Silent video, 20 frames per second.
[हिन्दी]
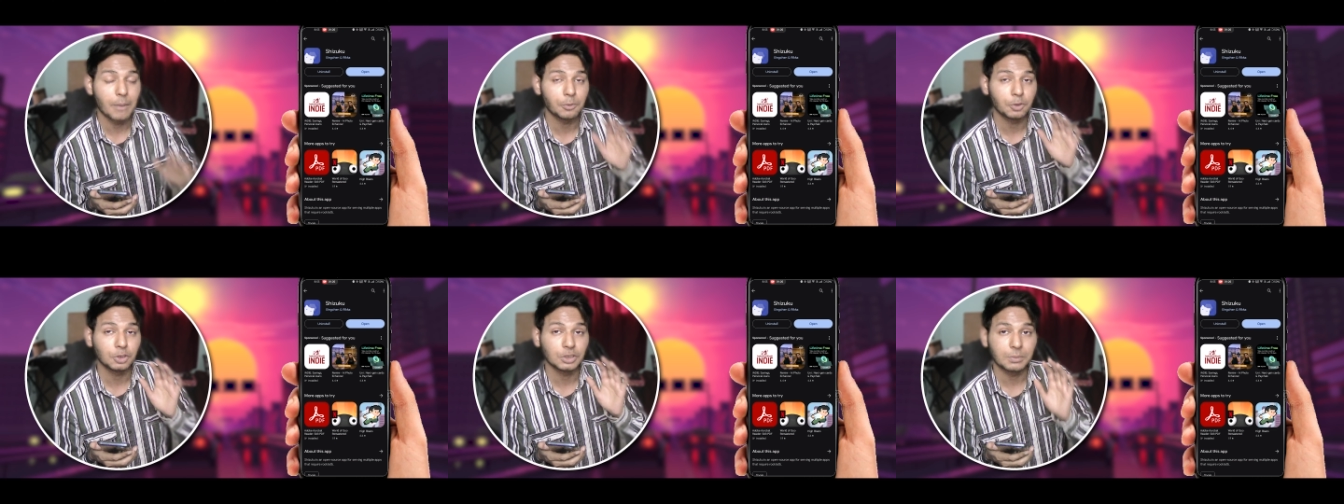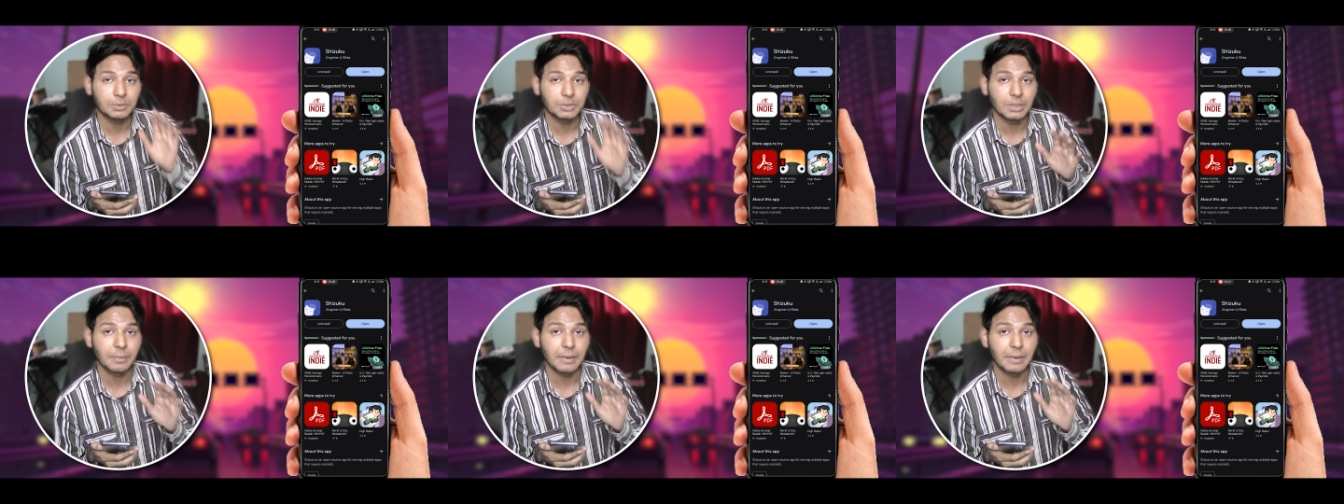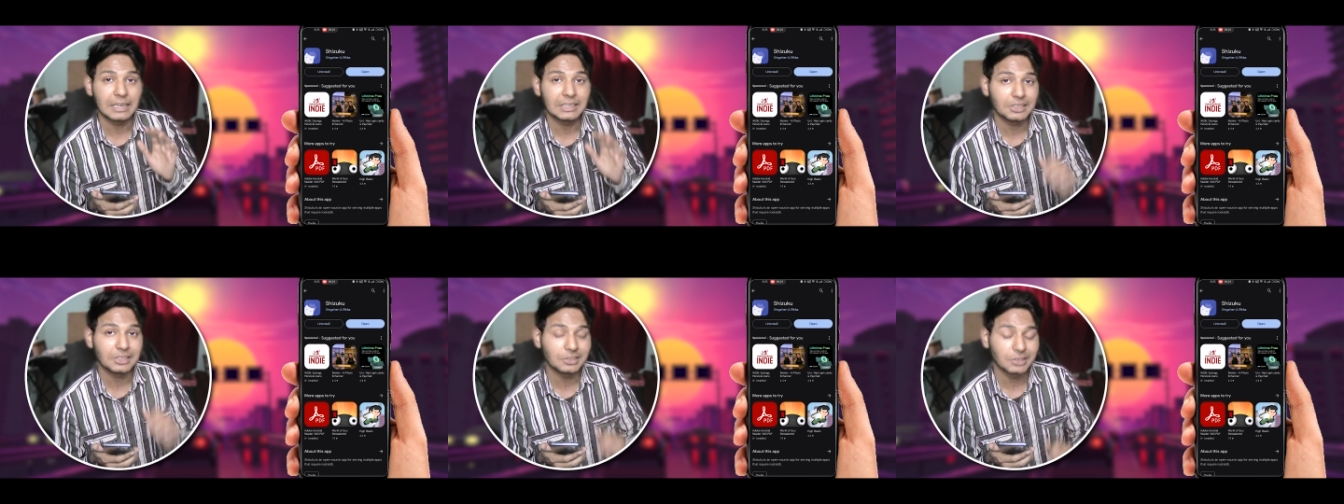आपको सबसे
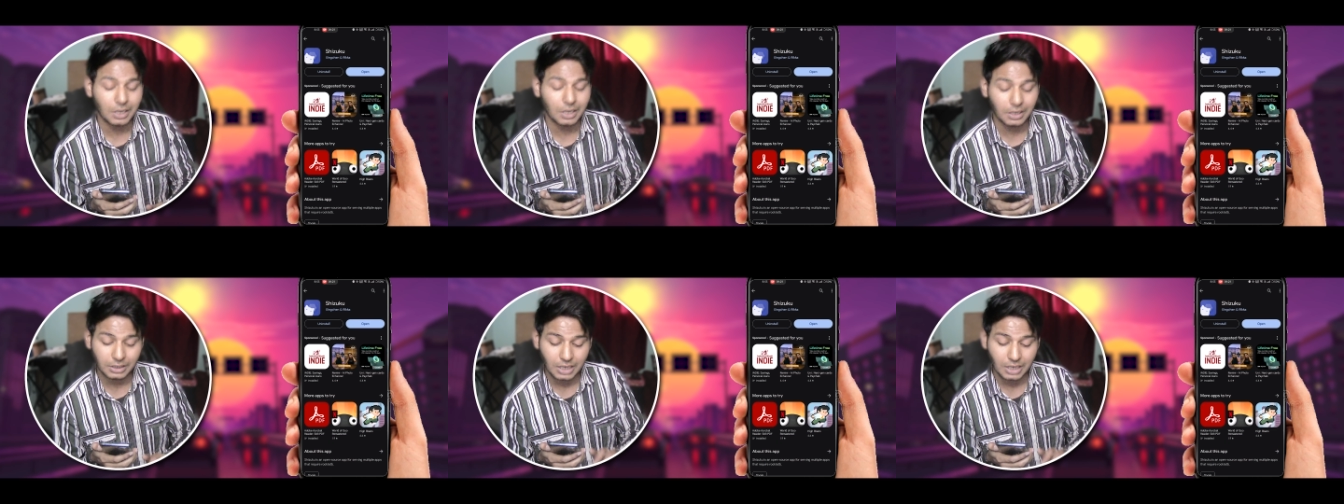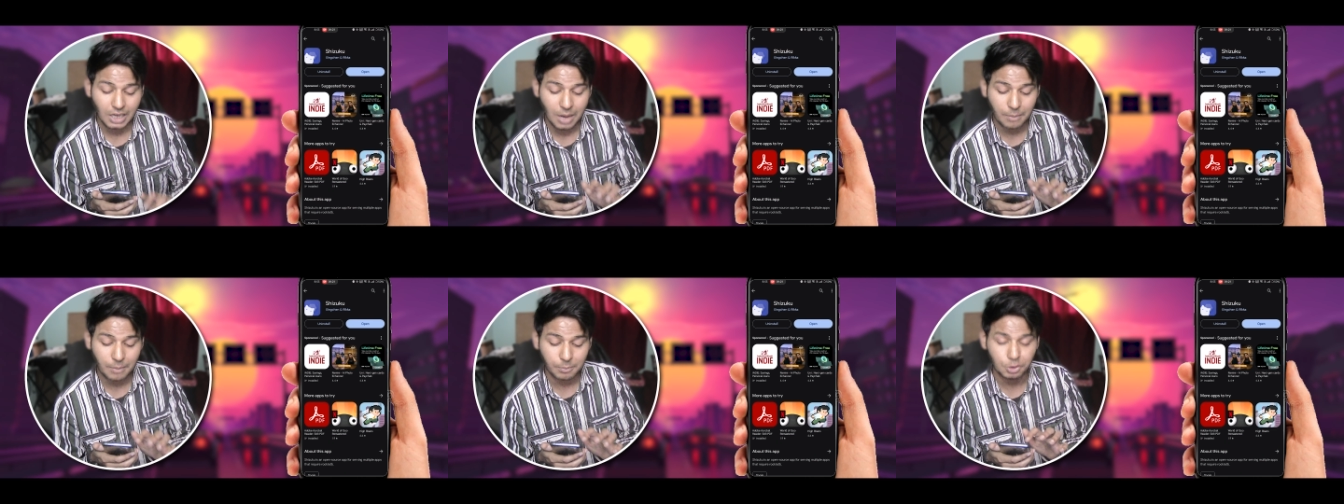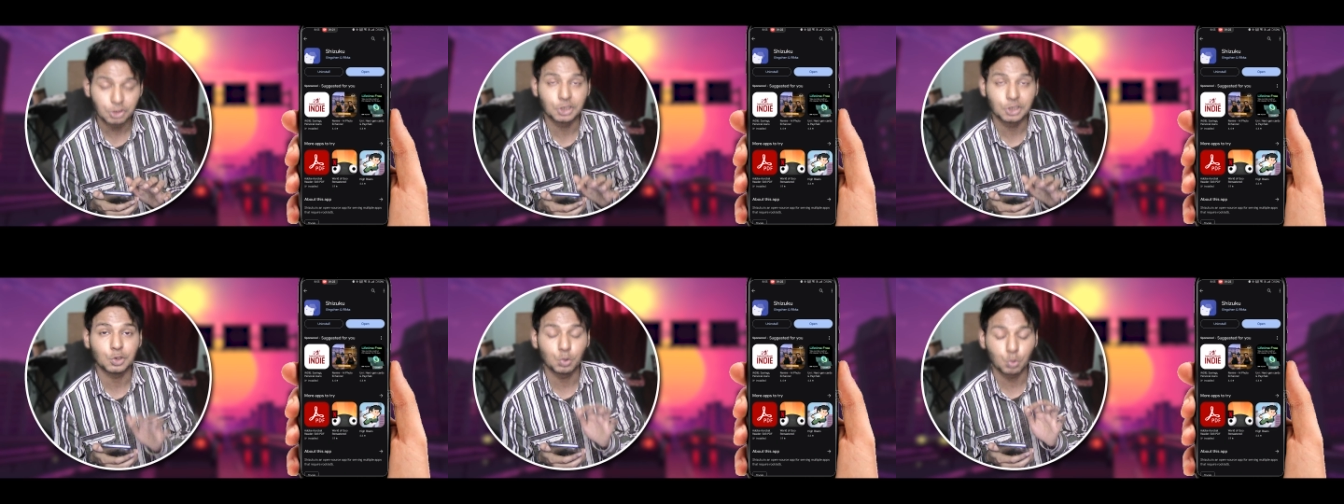पहली चीज़ क्या करनी है
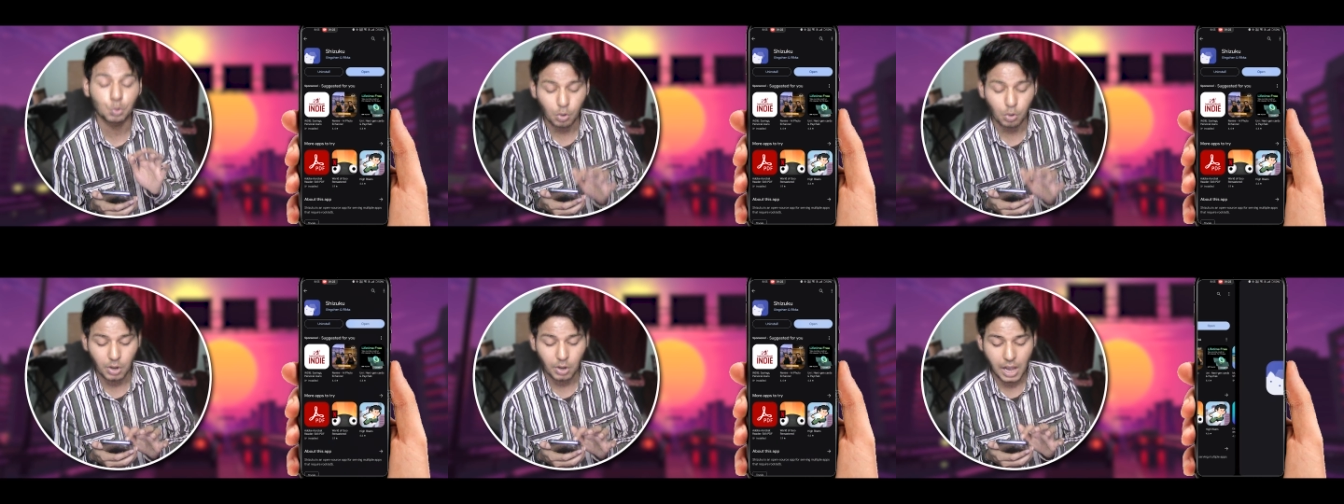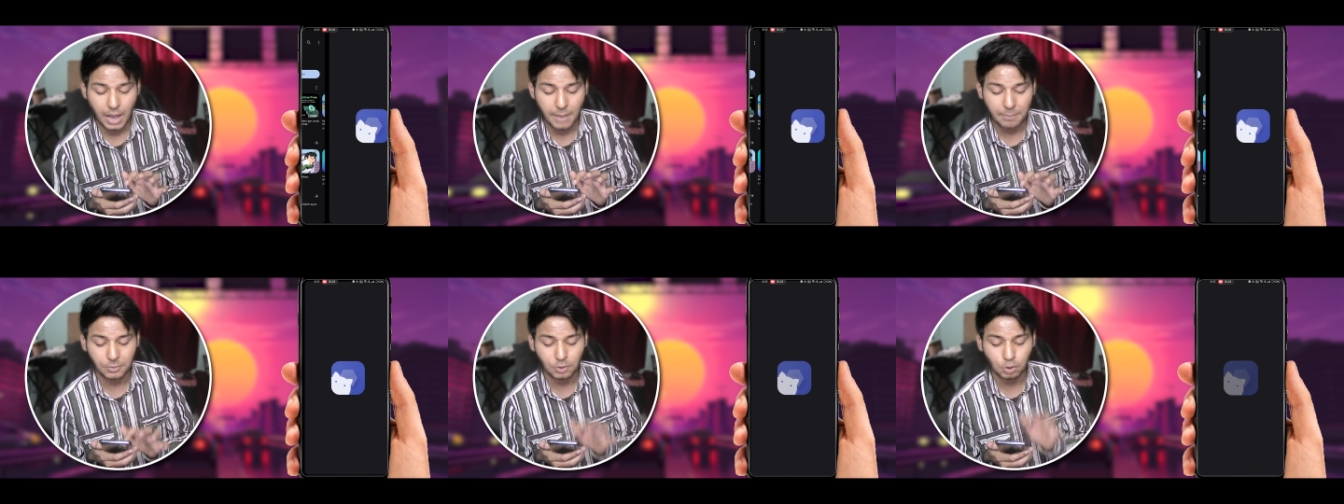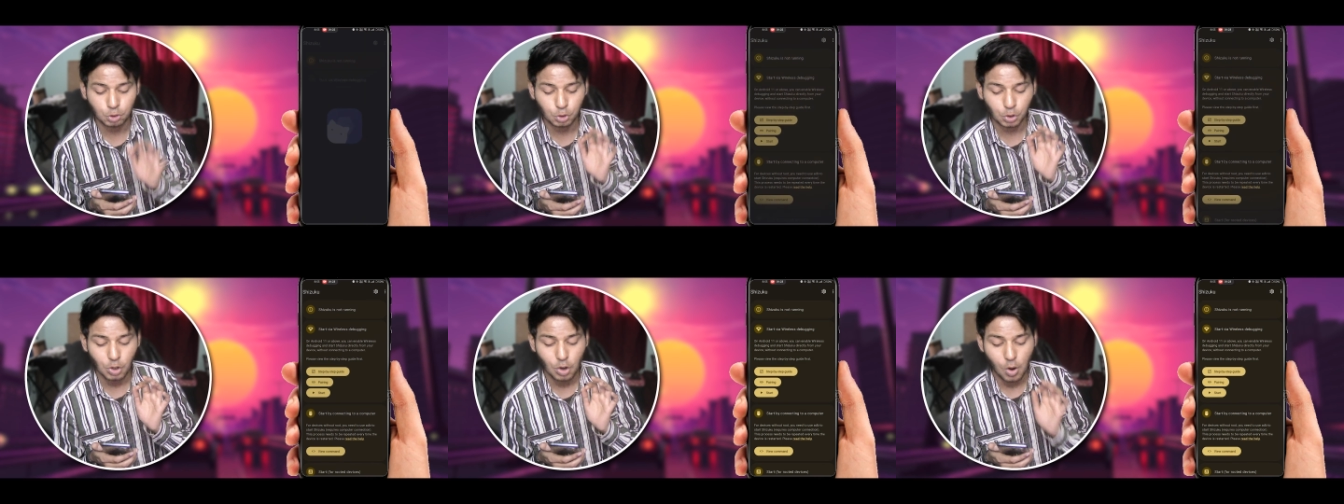आपको शीजू को ऐप
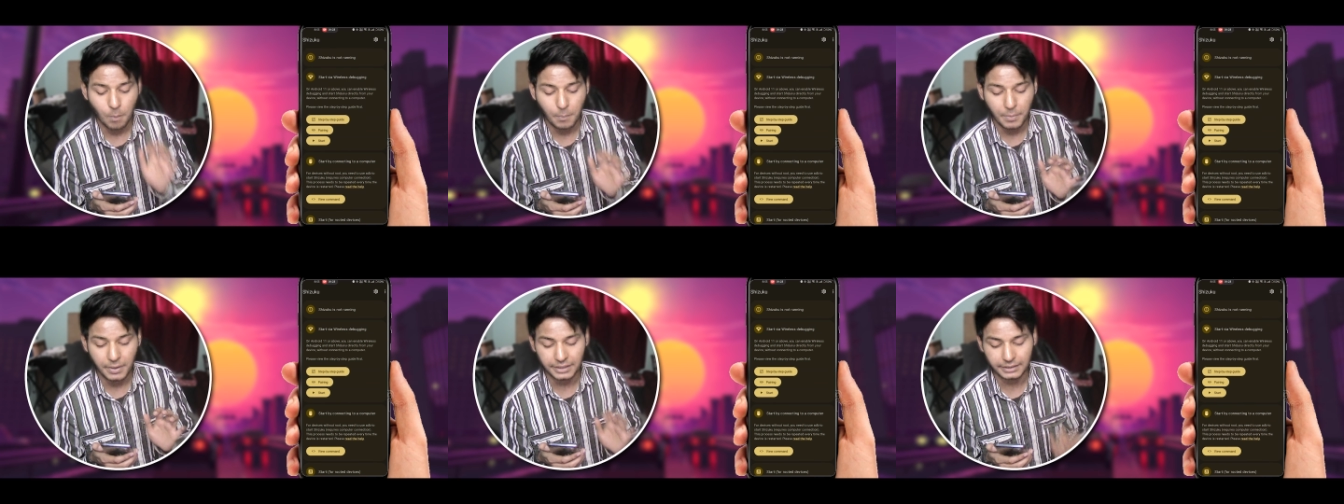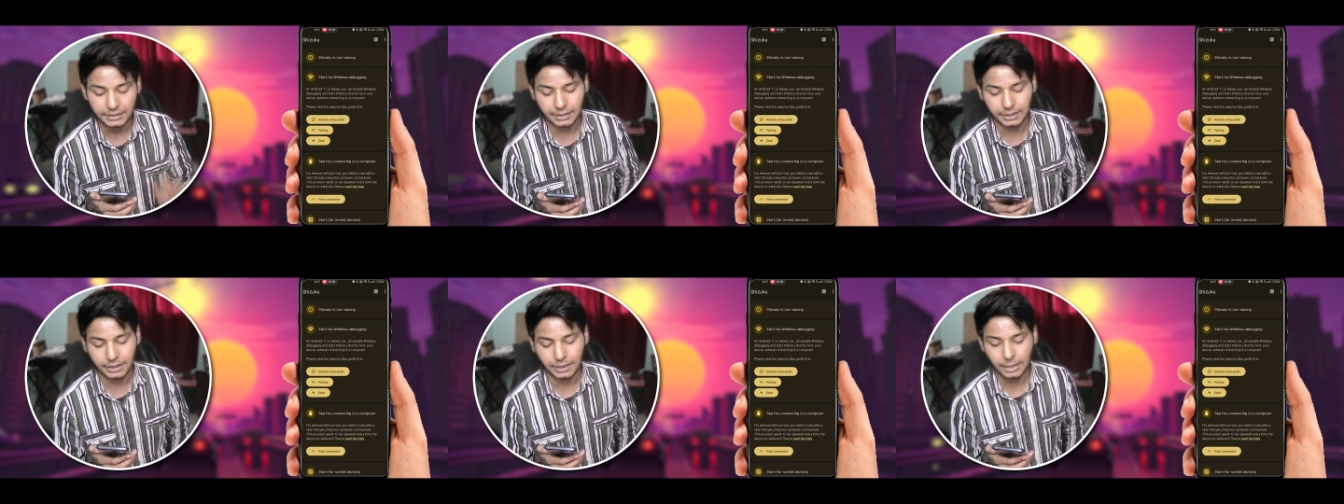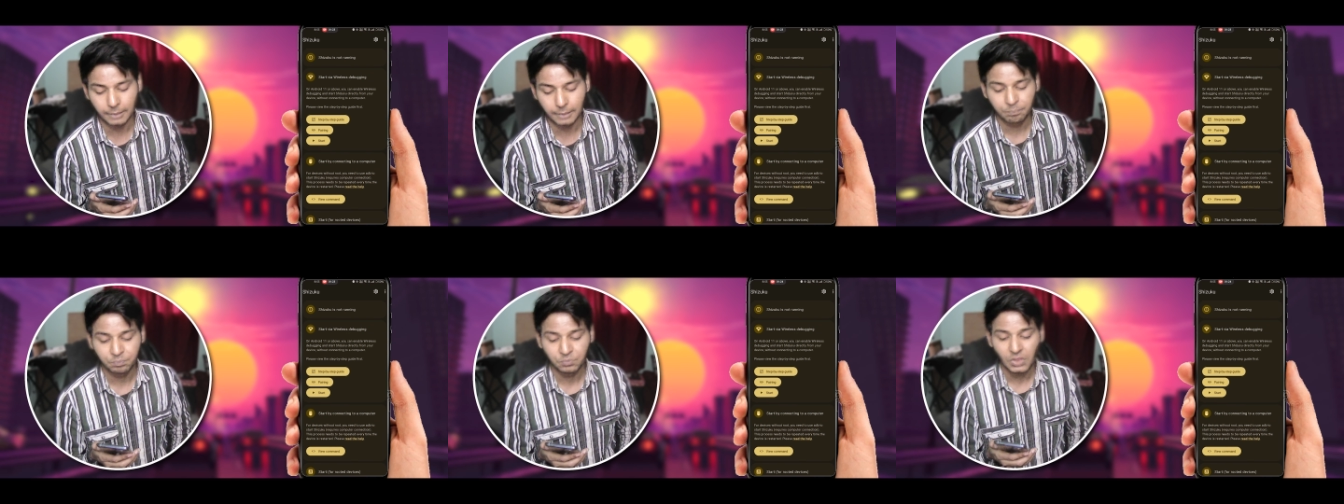को जो है ओपन
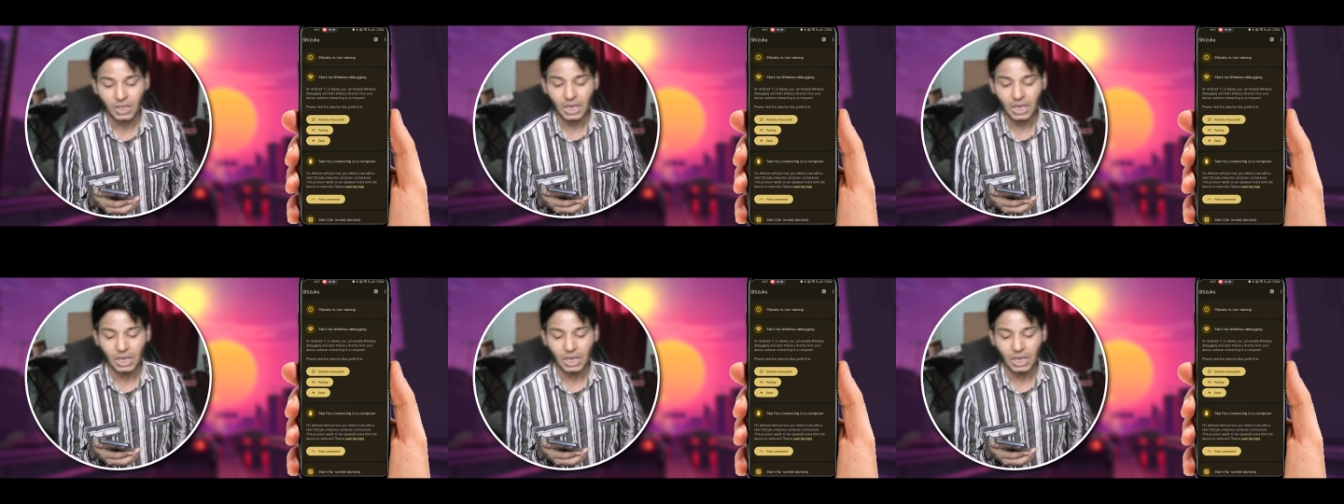करना है